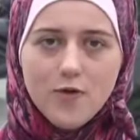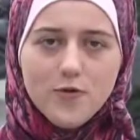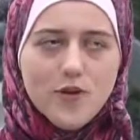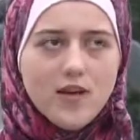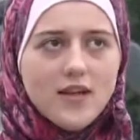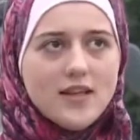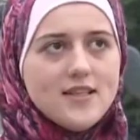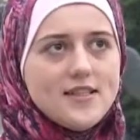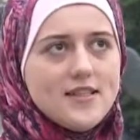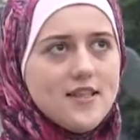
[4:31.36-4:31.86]

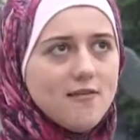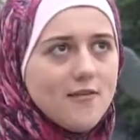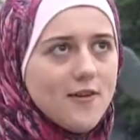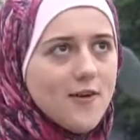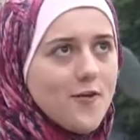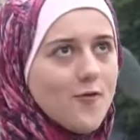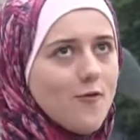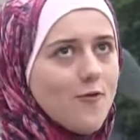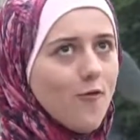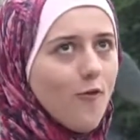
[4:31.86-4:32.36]
Noel
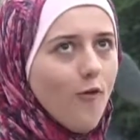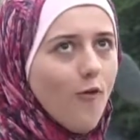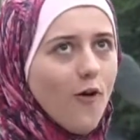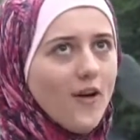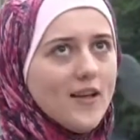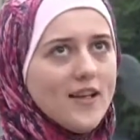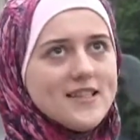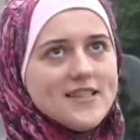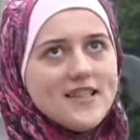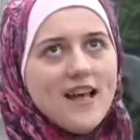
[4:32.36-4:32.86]
bayramı
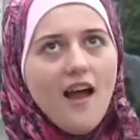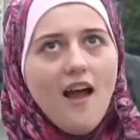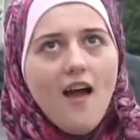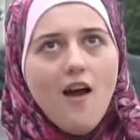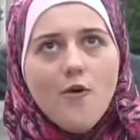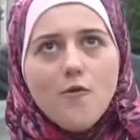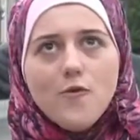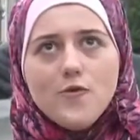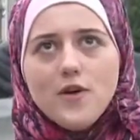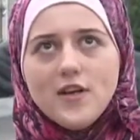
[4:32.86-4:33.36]
öncesinde
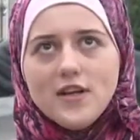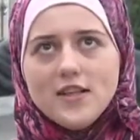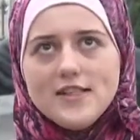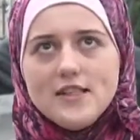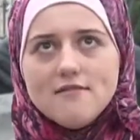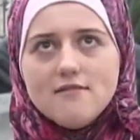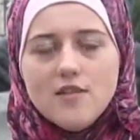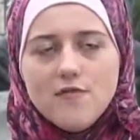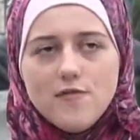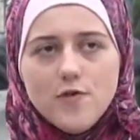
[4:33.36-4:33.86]

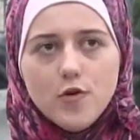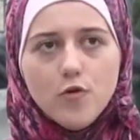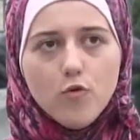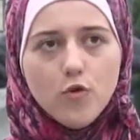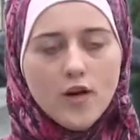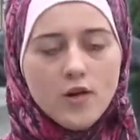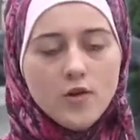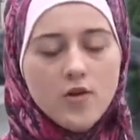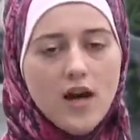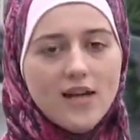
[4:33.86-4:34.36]
özellikle
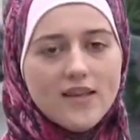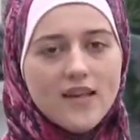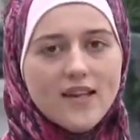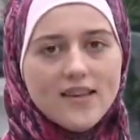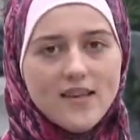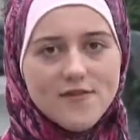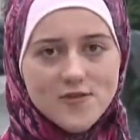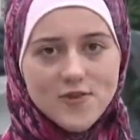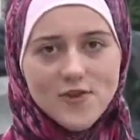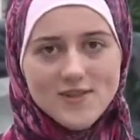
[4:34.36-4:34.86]
köy ve
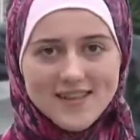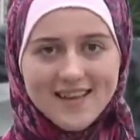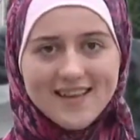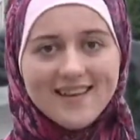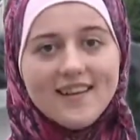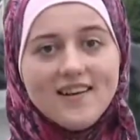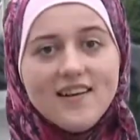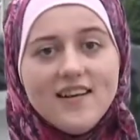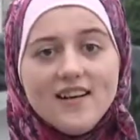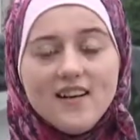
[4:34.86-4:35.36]
kasabalarda
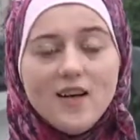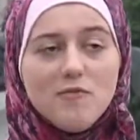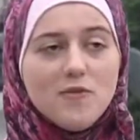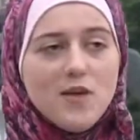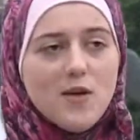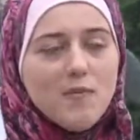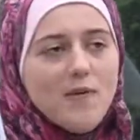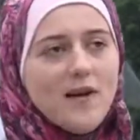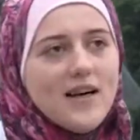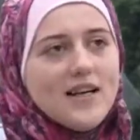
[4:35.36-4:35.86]

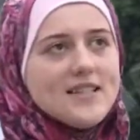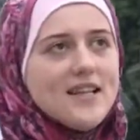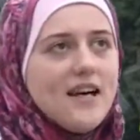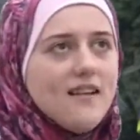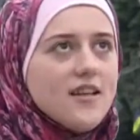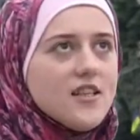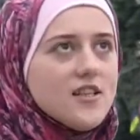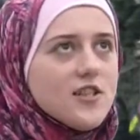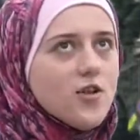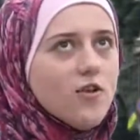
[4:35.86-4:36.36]
çocuklar kapı
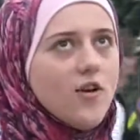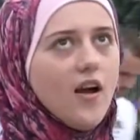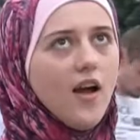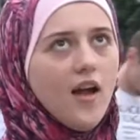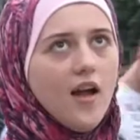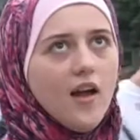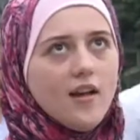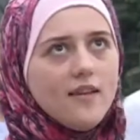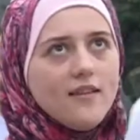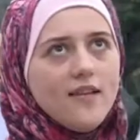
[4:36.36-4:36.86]
kapı
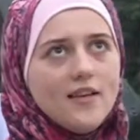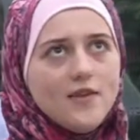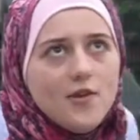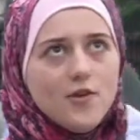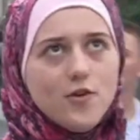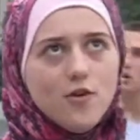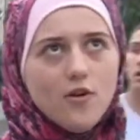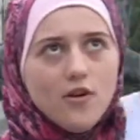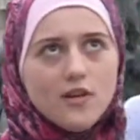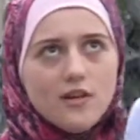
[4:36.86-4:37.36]
gezerek
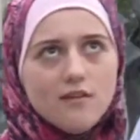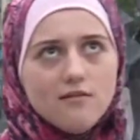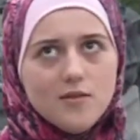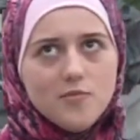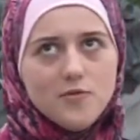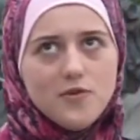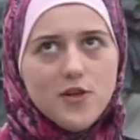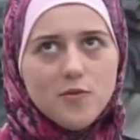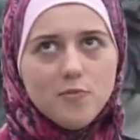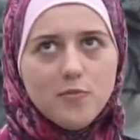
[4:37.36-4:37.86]

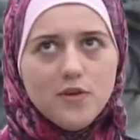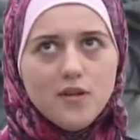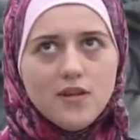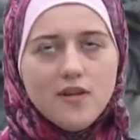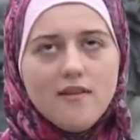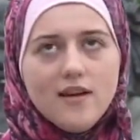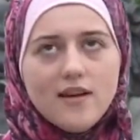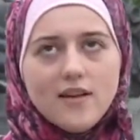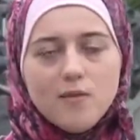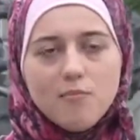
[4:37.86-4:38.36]
şeker,
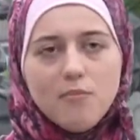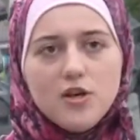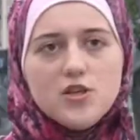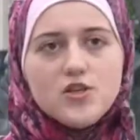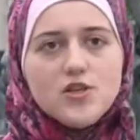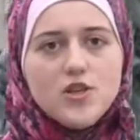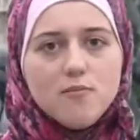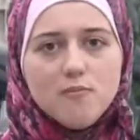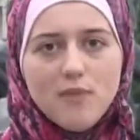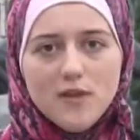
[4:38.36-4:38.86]
ufak para
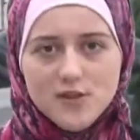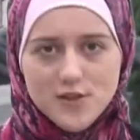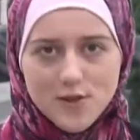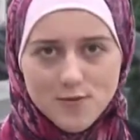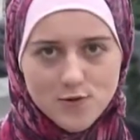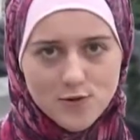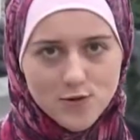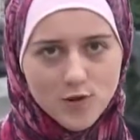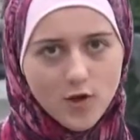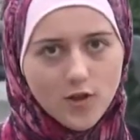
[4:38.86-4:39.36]
veya
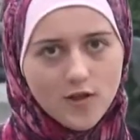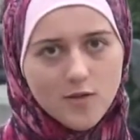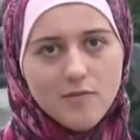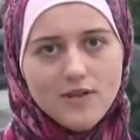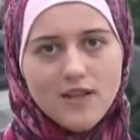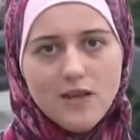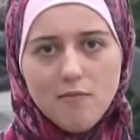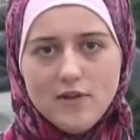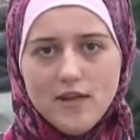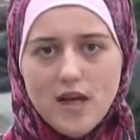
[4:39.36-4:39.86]
küçük bir
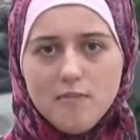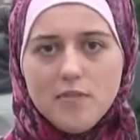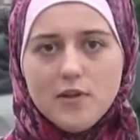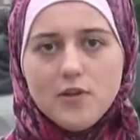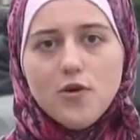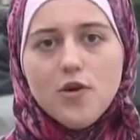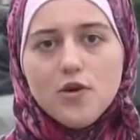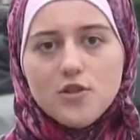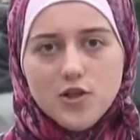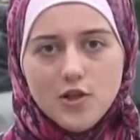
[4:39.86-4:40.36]
hediye
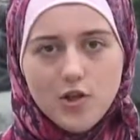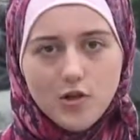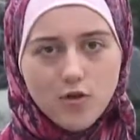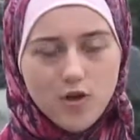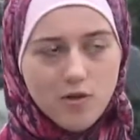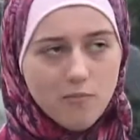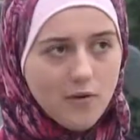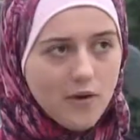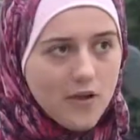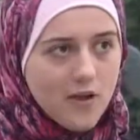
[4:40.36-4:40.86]
karşılığında
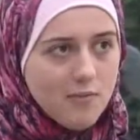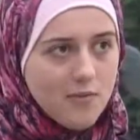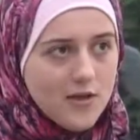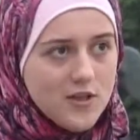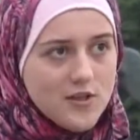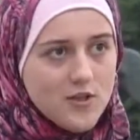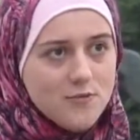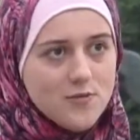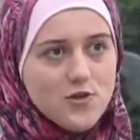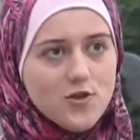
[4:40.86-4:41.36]
bir takım
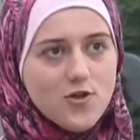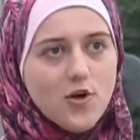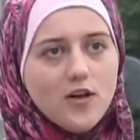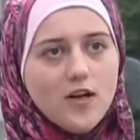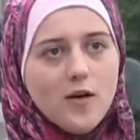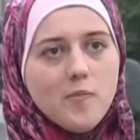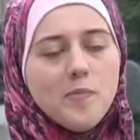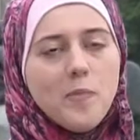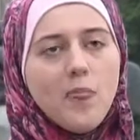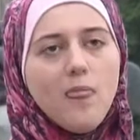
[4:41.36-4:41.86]

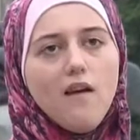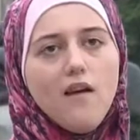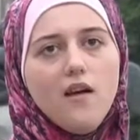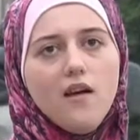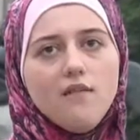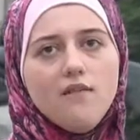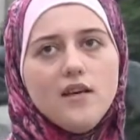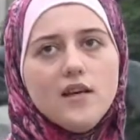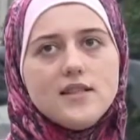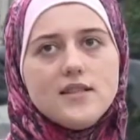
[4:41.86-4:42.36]
koli
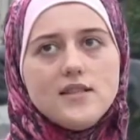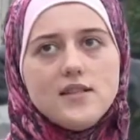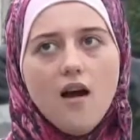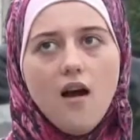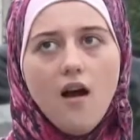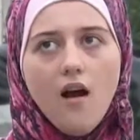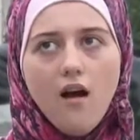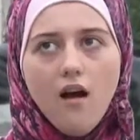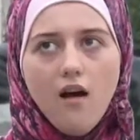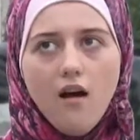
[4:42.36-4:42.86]
atkalar
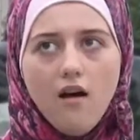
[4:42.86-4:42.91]
söyler.